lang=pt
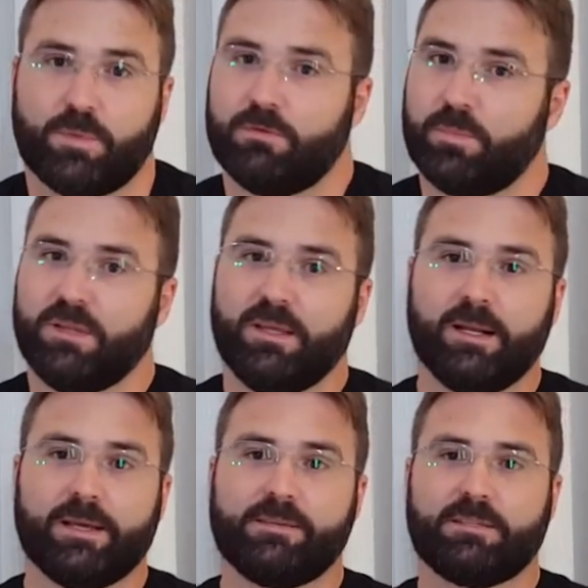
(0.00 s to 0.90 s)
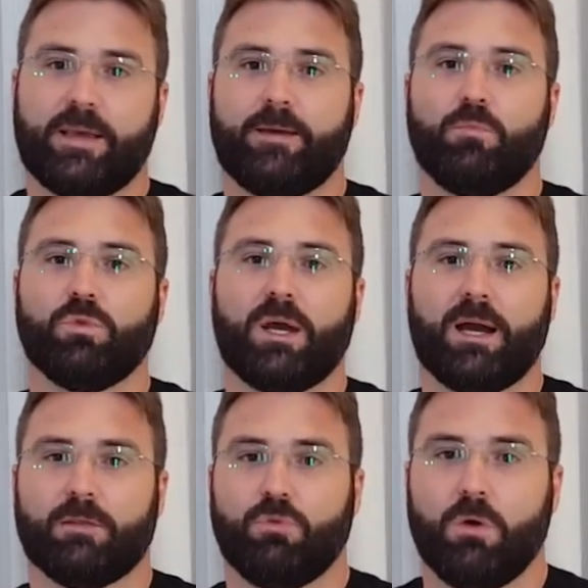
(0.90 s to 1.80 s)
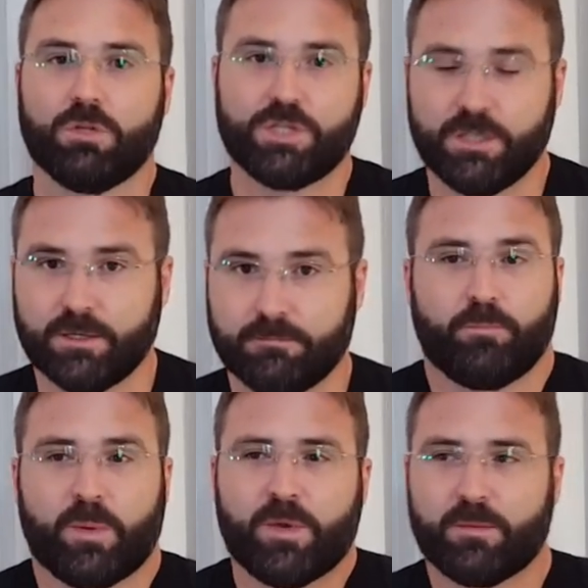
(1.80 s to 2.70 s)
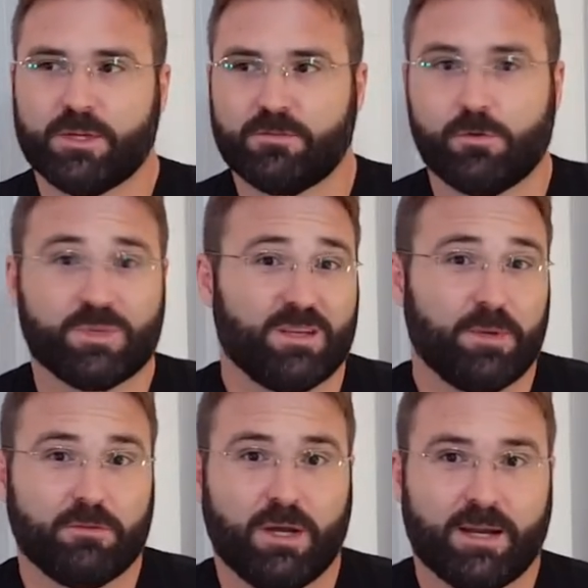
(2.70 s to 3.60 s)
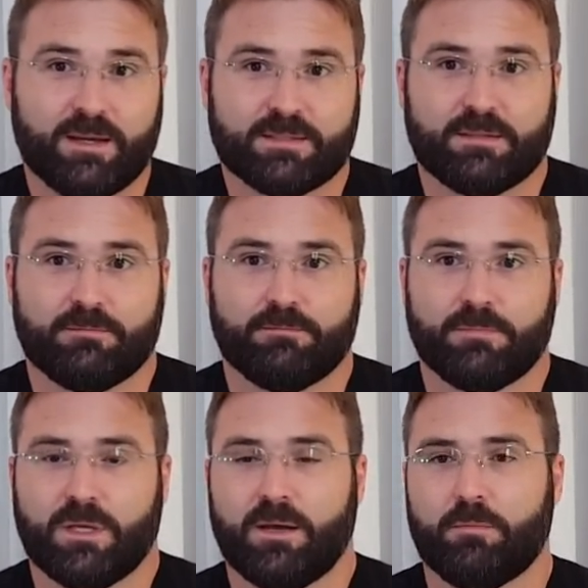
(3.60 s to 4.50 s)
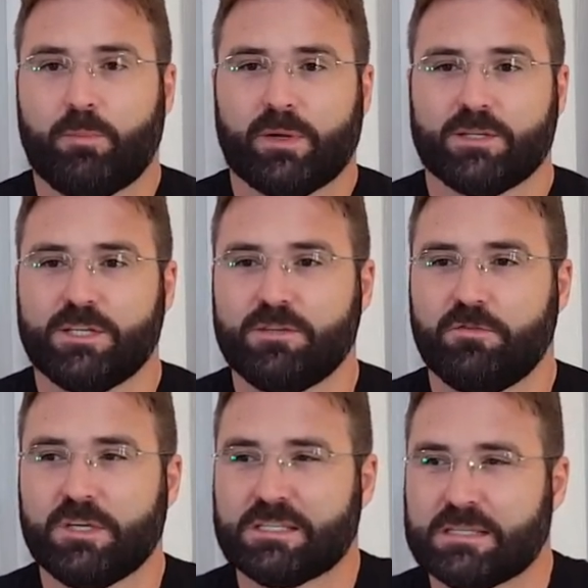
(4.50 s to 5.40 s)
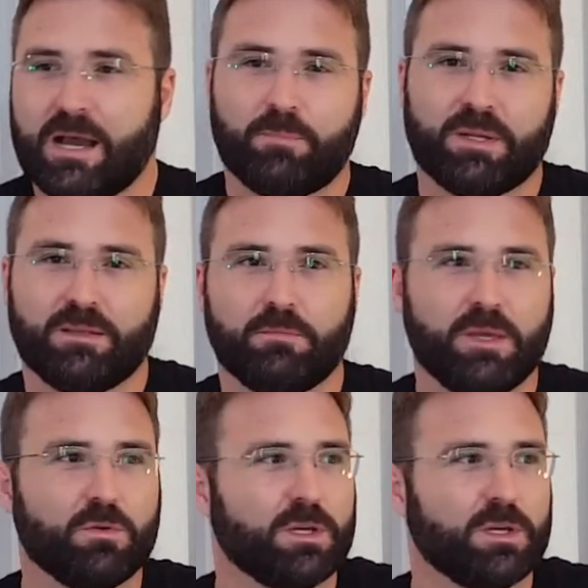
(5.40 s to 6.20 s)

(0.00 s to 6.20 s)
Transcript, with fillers: para tu aprender inglês é mudar a tua rotina. Primeiramente, vamos começar pela tua casa tá? Para a gente fixar, aprender bem o